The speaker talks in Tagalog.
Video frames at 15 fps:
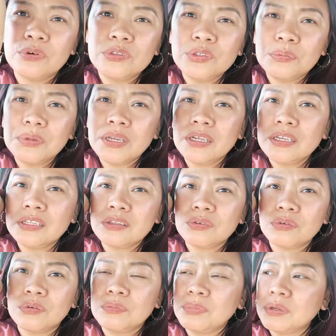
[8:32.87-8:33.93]
Although may
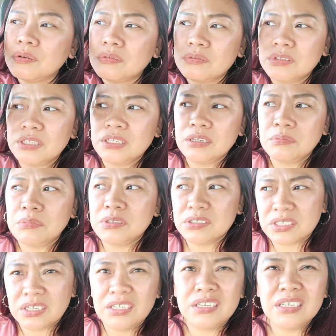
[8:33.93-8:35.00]
ganito, pero hindi
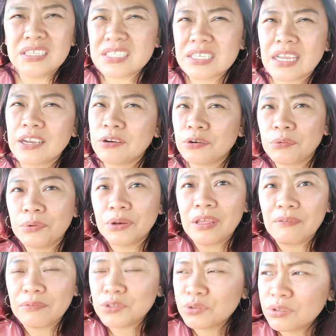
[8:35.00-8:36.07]
naman siya ini-scan or
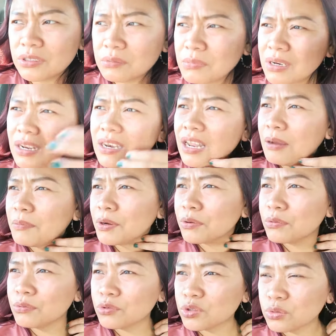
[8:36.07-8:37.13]
whatever. So, hindi
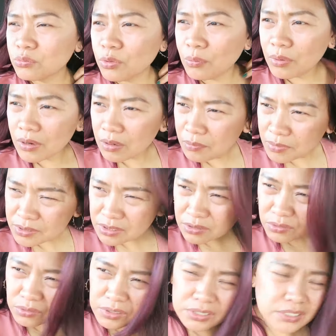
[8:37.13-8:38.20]
malalaman kung sumobra ka ba
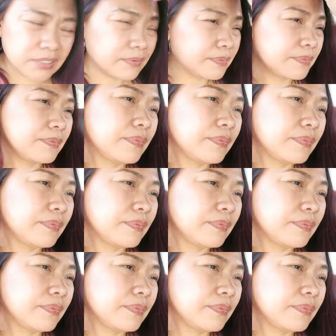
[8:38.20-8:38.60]
sa 2 hours.